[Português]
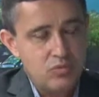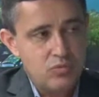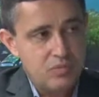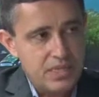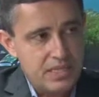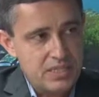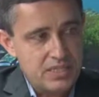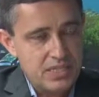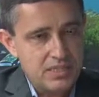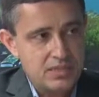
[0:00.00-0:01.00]
Cumpra a
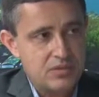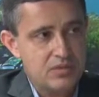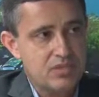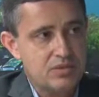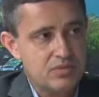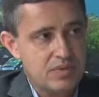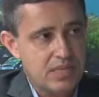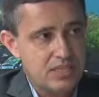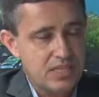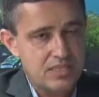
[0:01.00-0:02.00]
legislação. Nós temos uma
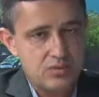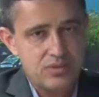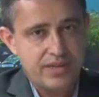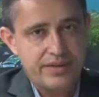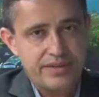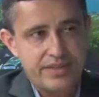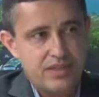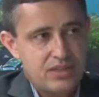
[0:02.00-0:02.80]
legislação que é